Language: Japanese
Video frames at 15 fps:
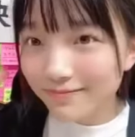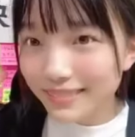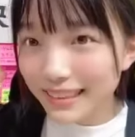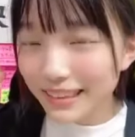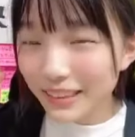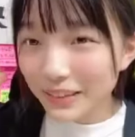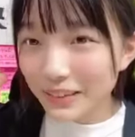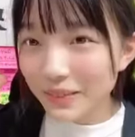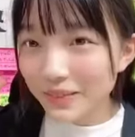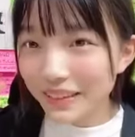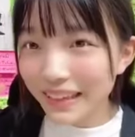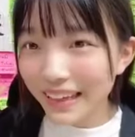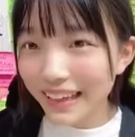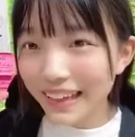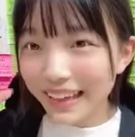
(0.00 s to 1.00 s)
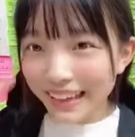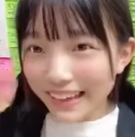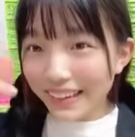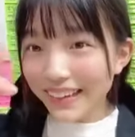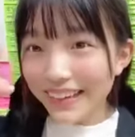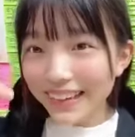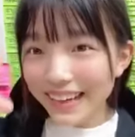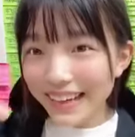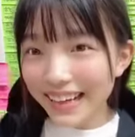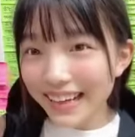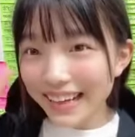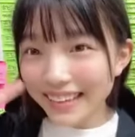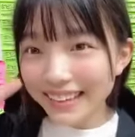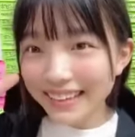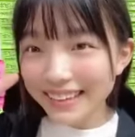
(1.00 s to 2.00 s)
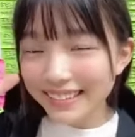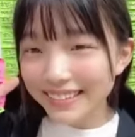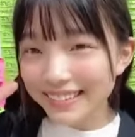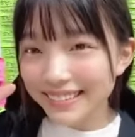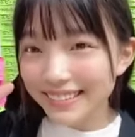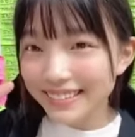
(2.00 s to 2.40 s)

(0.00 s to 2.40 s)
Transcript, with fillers: ショートみたい。ほら、ありがとう。